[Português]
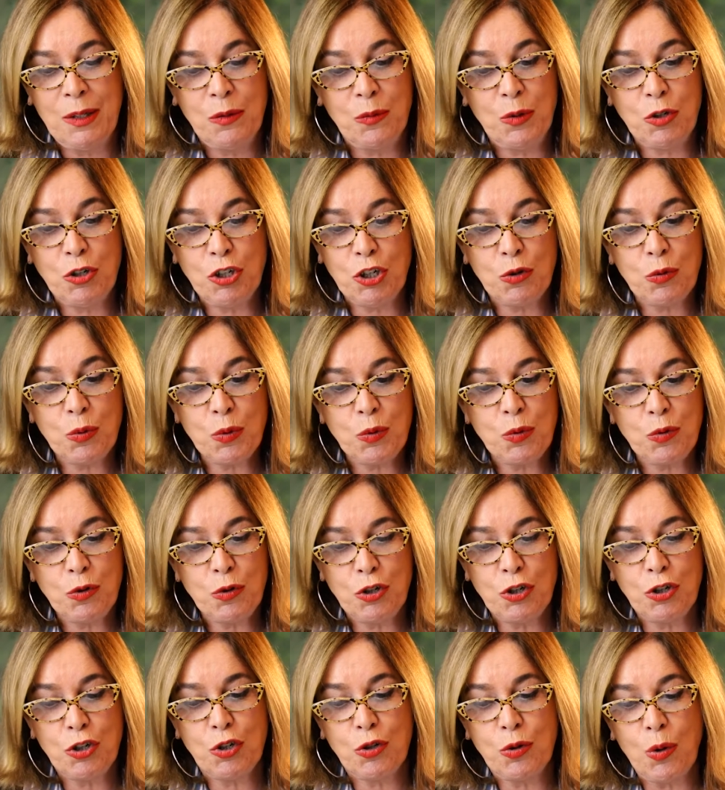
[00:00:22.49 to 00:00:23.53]
no Instituto
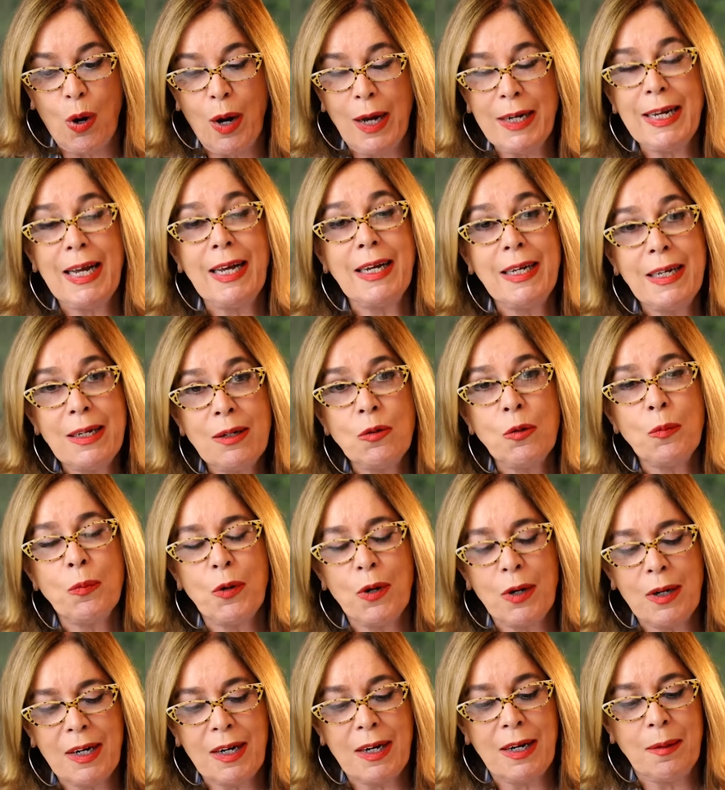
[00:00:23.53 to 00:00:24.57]
de História e no
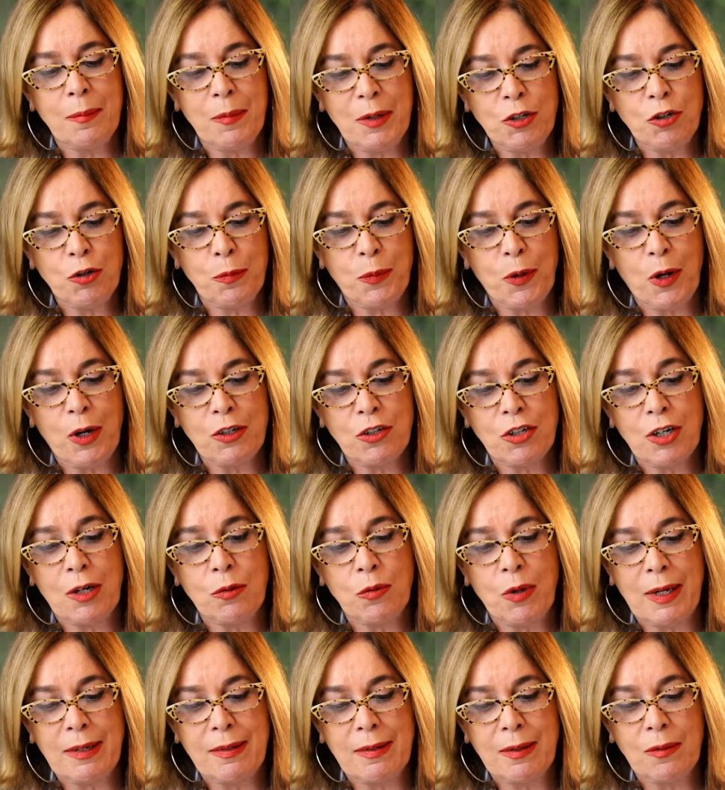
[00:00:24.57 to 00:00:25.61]
programa de
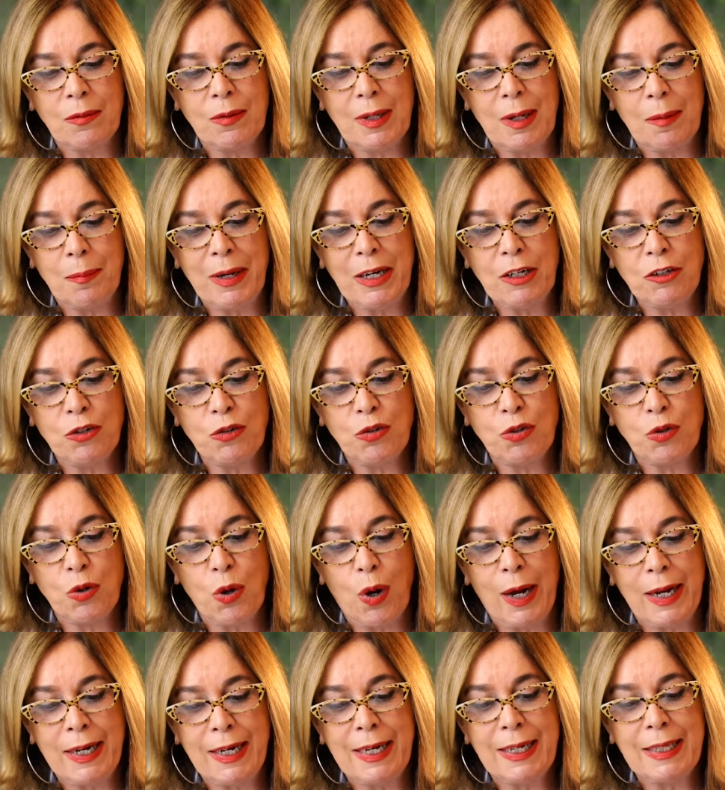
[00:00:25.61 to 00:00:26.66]
pós-graduação também de
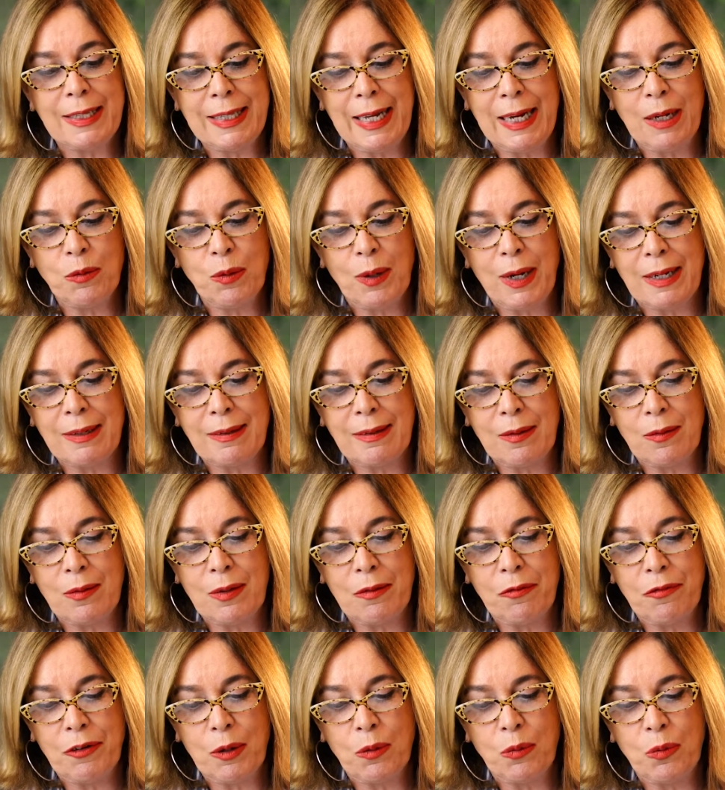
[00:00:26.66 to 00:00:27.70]
História da Educação
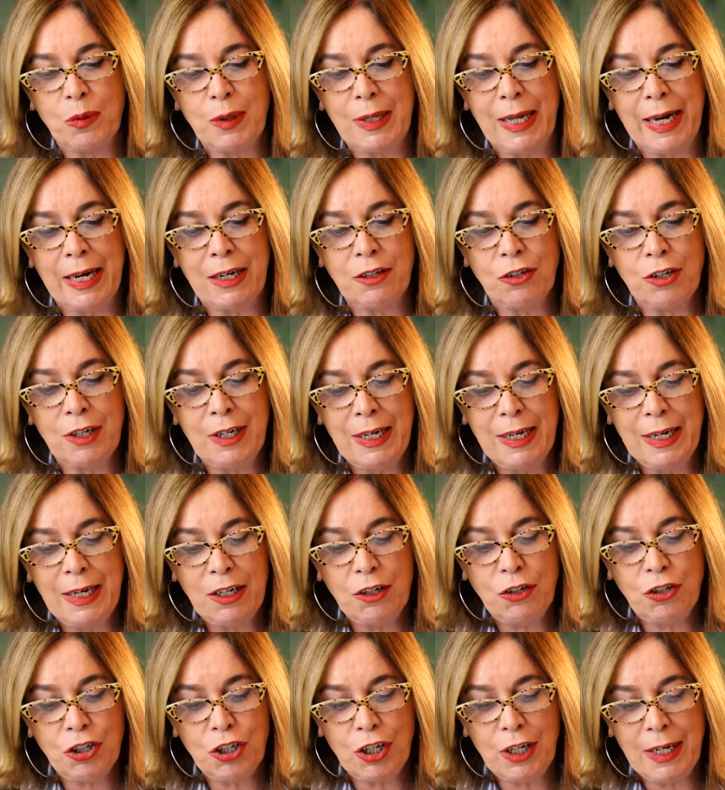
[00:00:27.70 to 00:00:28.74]
da Faculdade
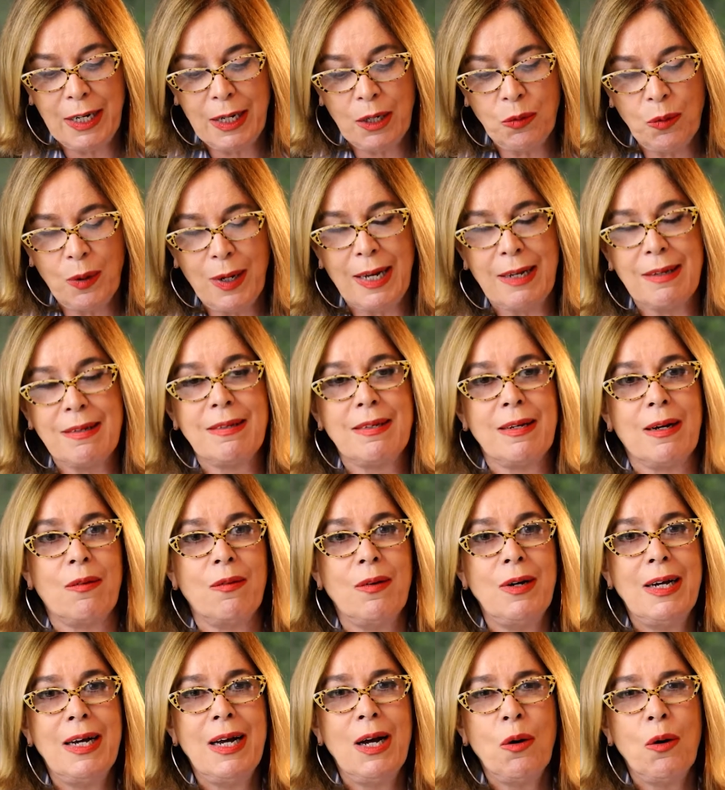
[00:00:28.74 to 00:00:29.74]
de Educação.